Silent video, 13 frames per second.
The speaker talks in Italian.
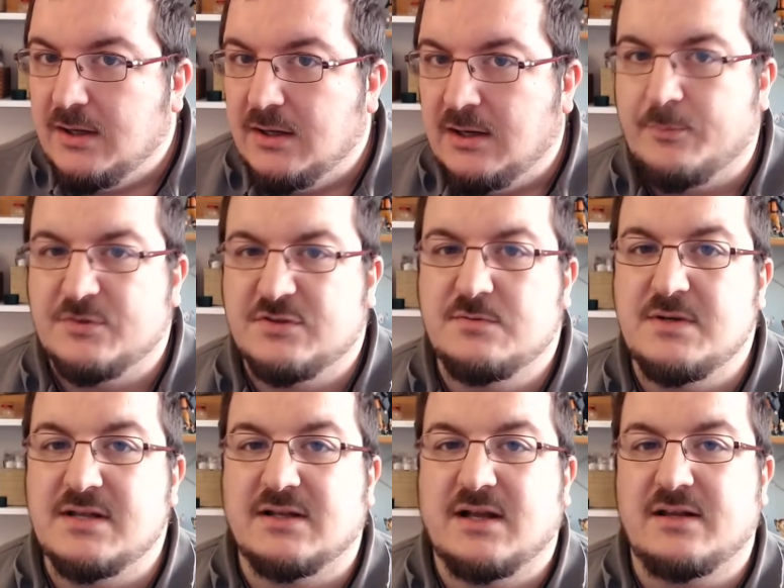la
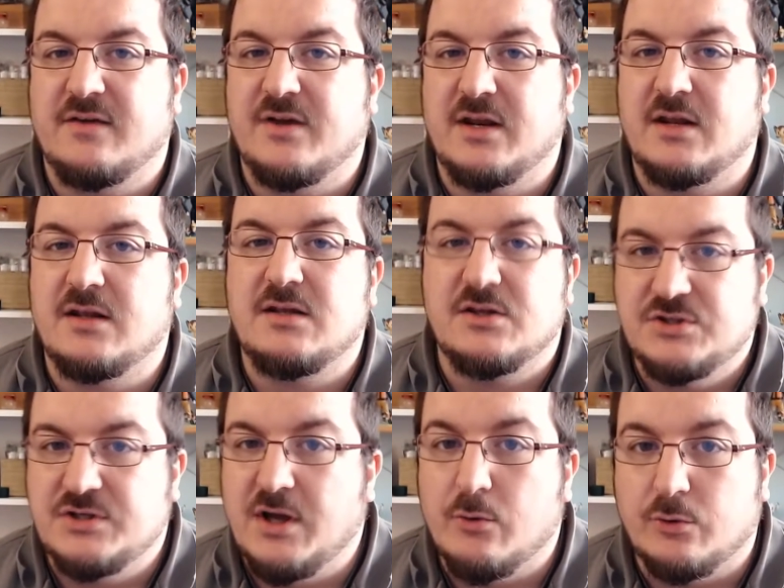possibilità di avere 10
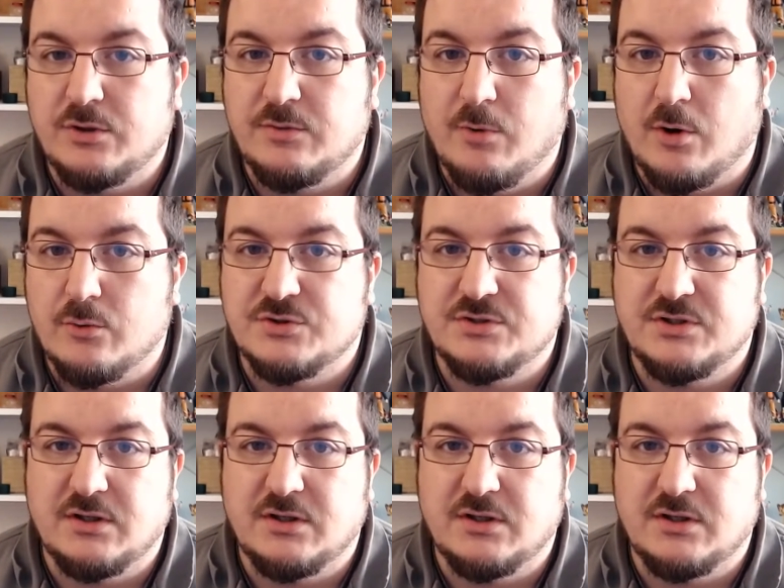euro di bonus.